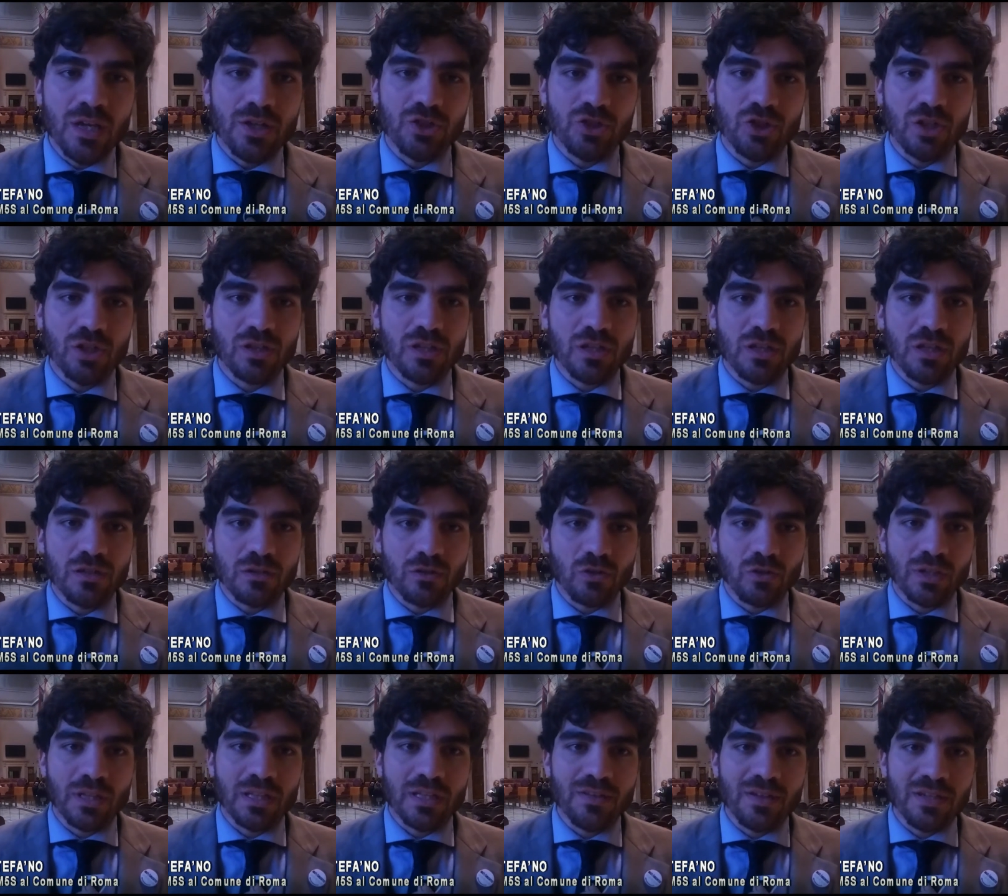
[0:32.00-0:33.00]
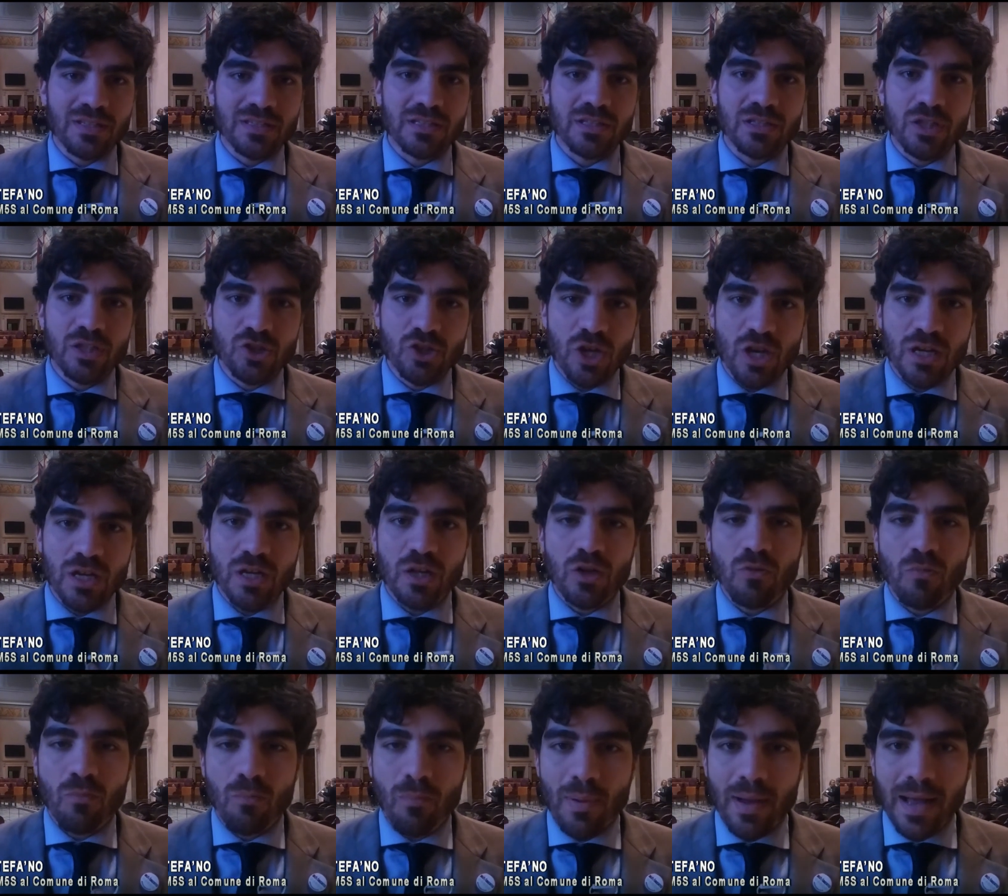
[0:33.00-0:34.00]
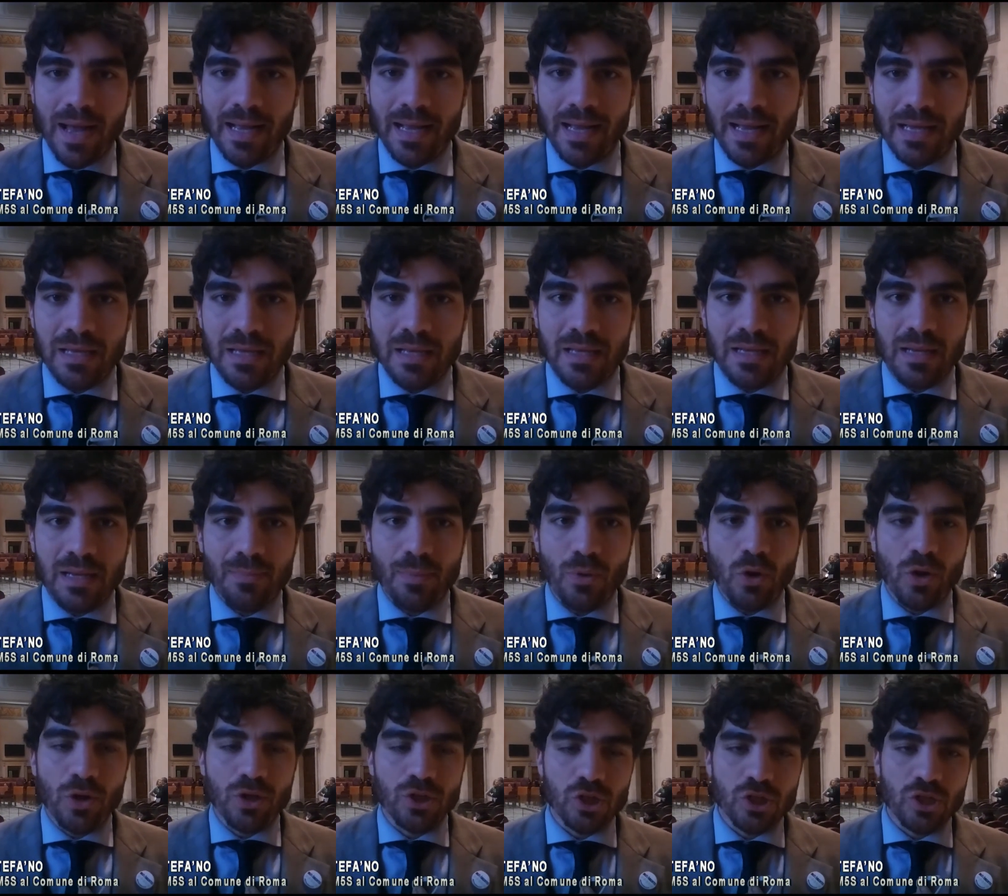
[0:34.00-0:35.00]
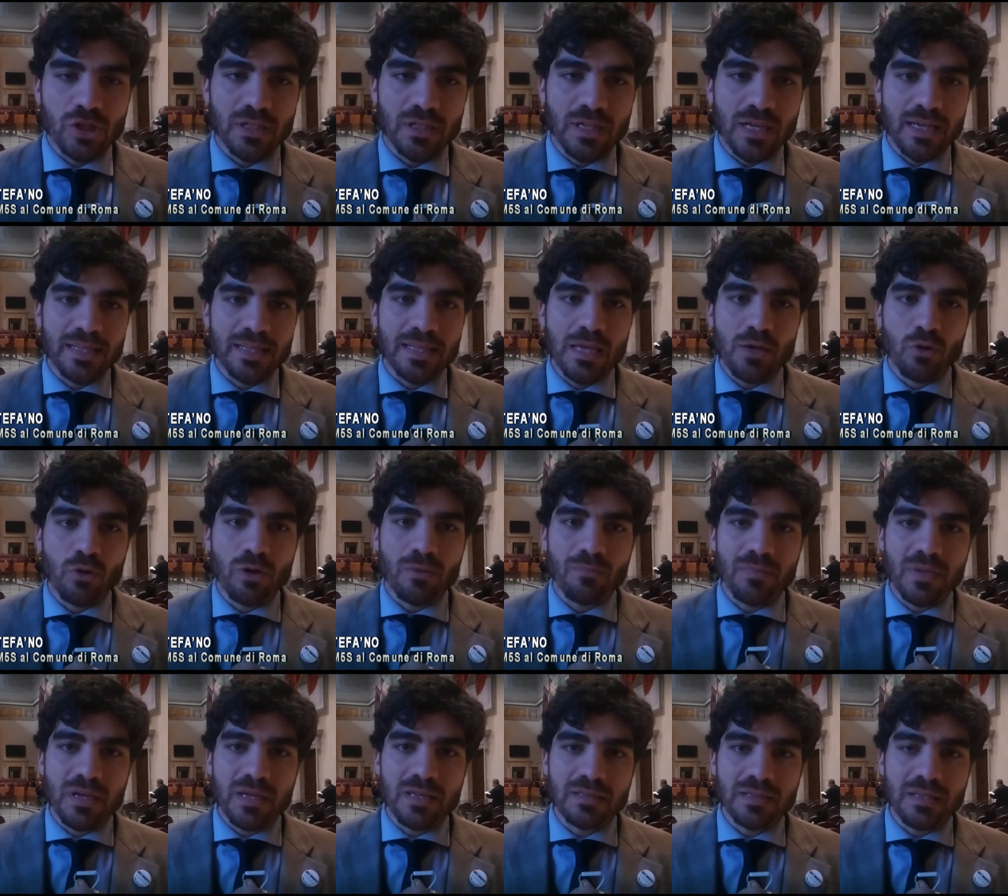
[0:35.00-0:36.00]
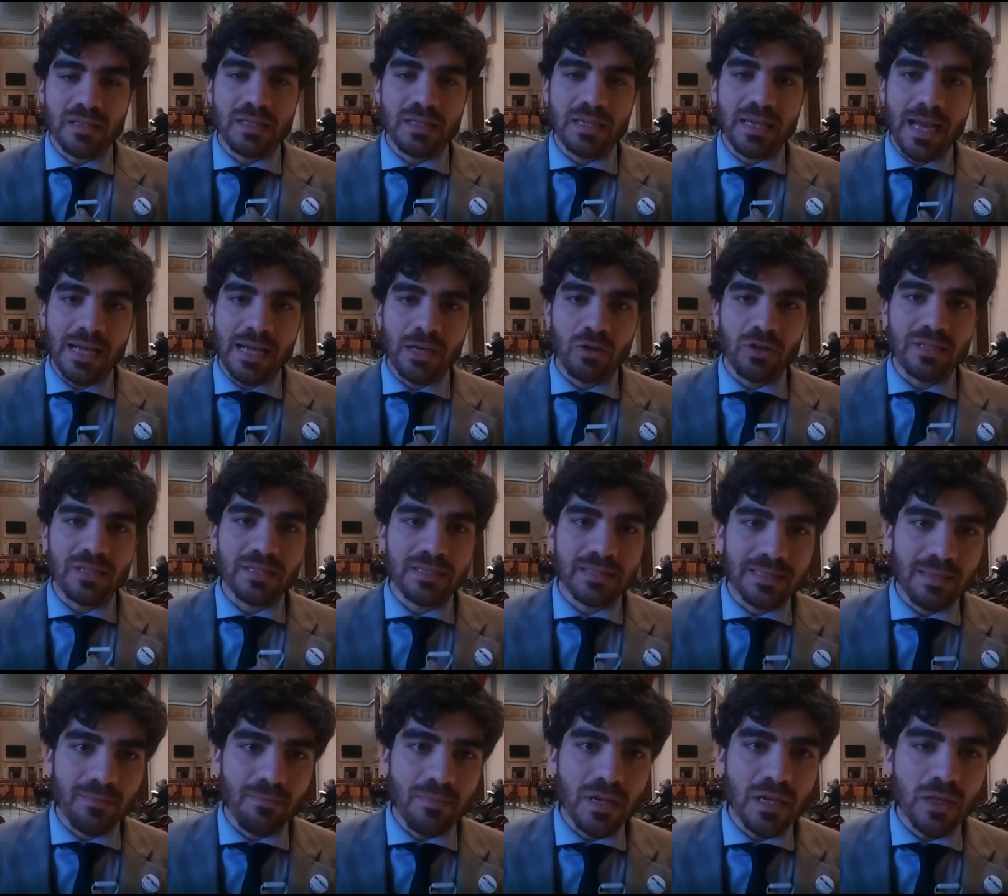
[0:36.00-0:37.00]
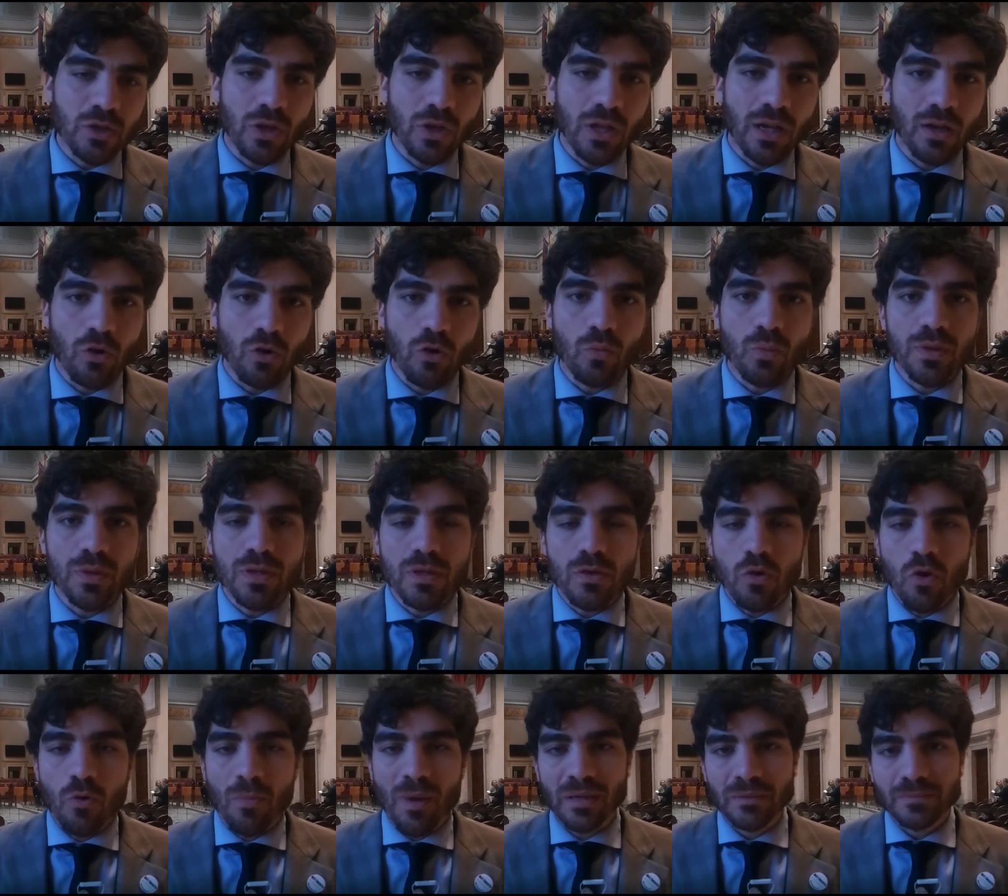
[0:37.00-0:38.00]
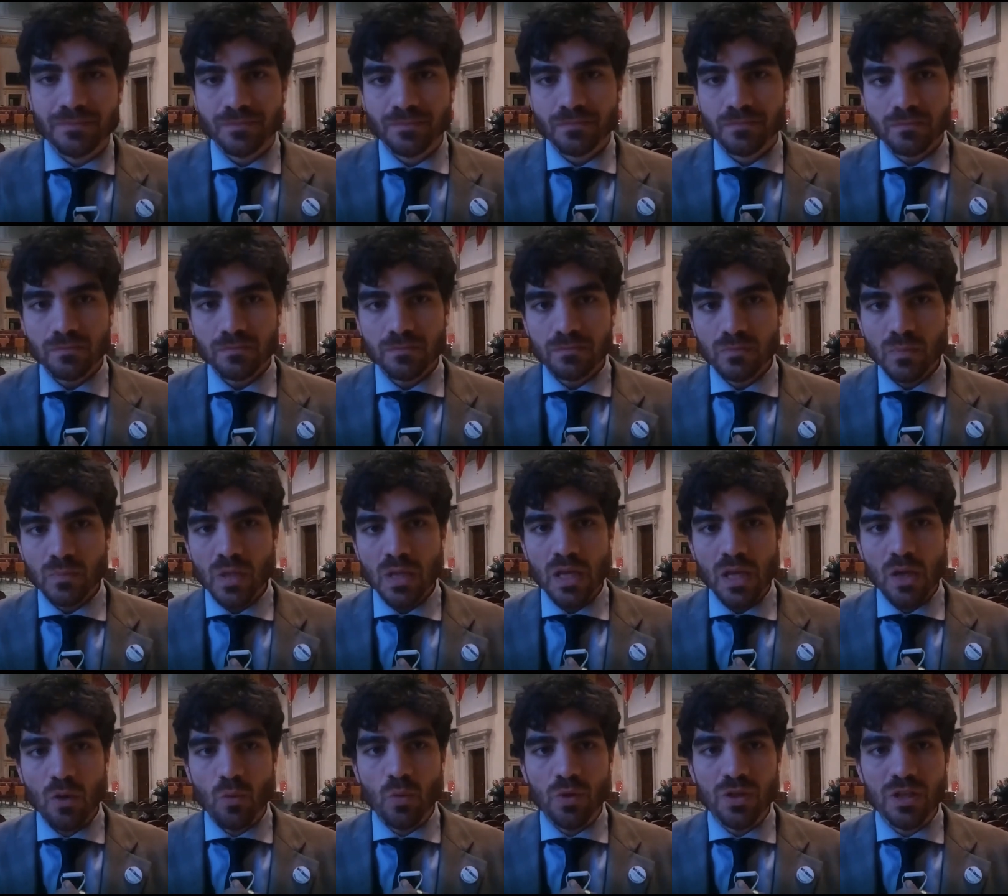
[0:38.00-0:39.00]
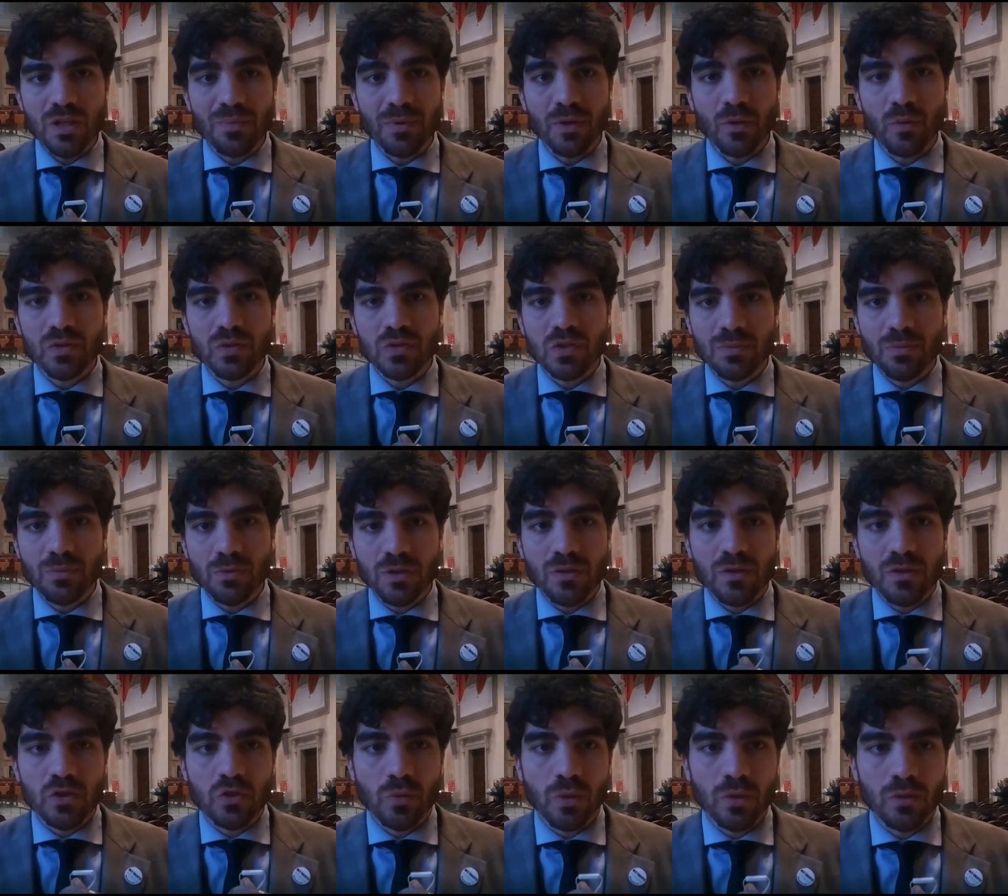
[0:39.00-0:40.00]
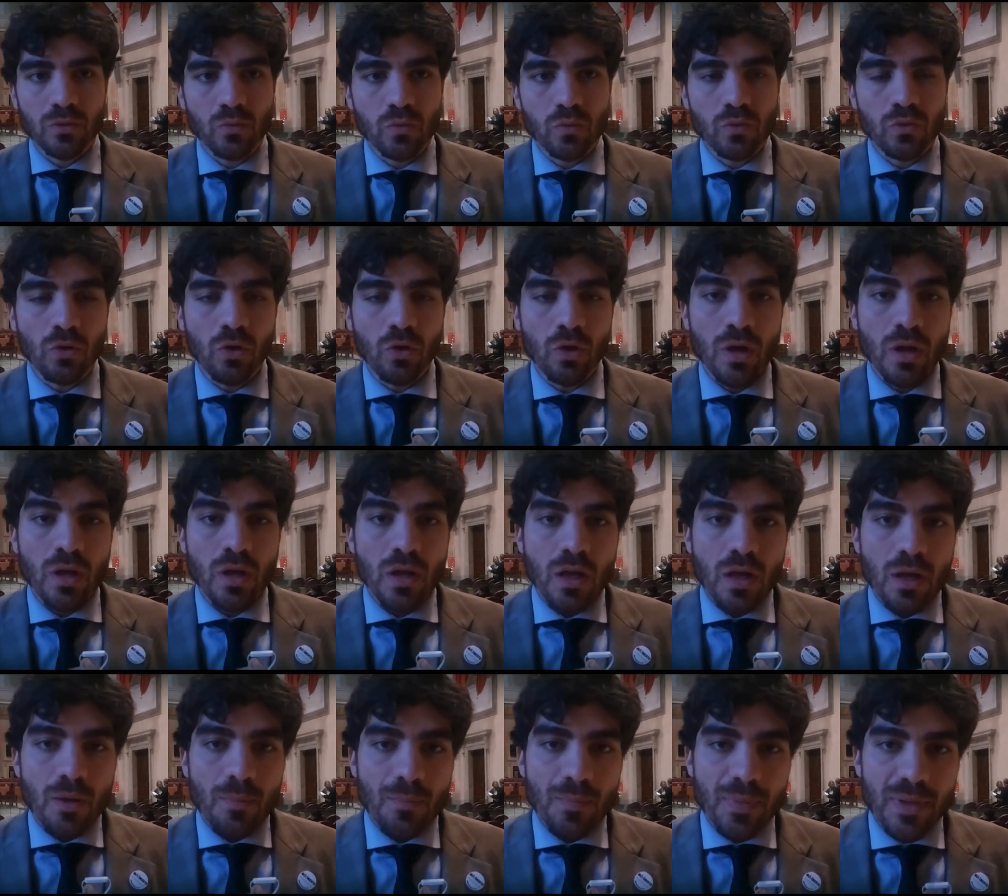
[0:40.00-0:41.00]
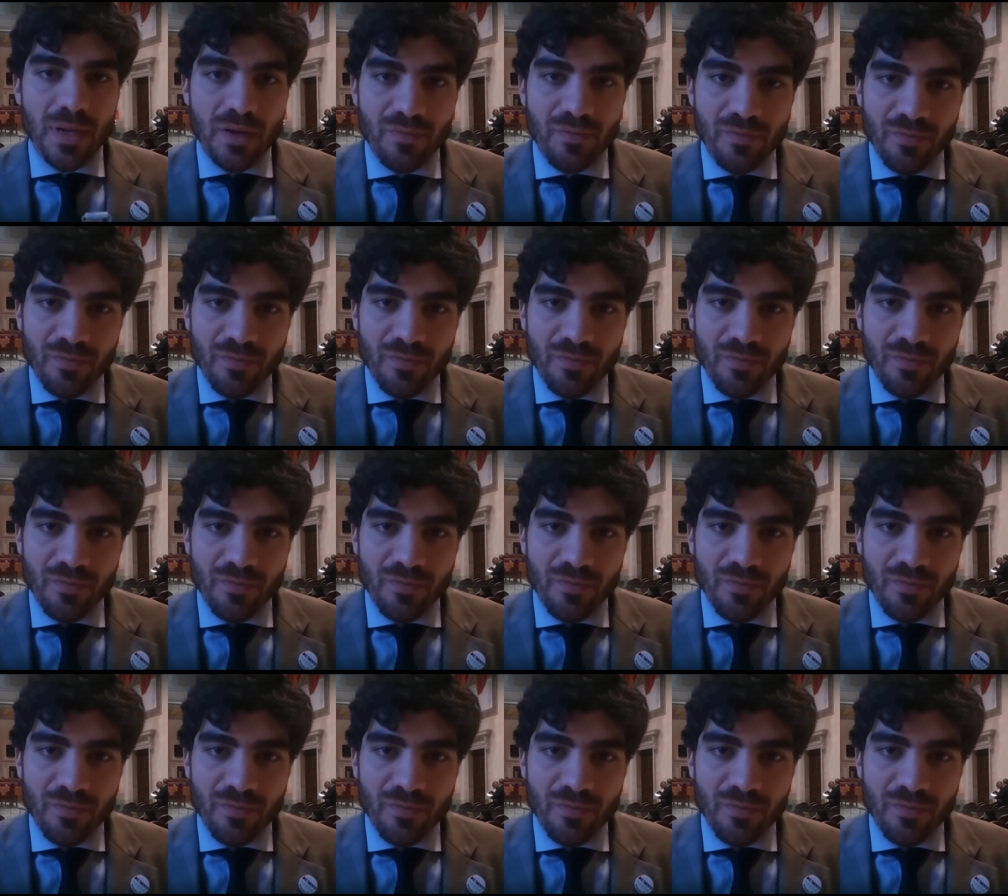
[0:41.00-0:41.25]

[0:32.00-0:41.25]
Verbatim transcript: c'è dentro da diversi decenni e non paga le poche centinaia di euro al mese di canone stabilito dal Comune di Roma e quindi per questi motivi e soprattutto per il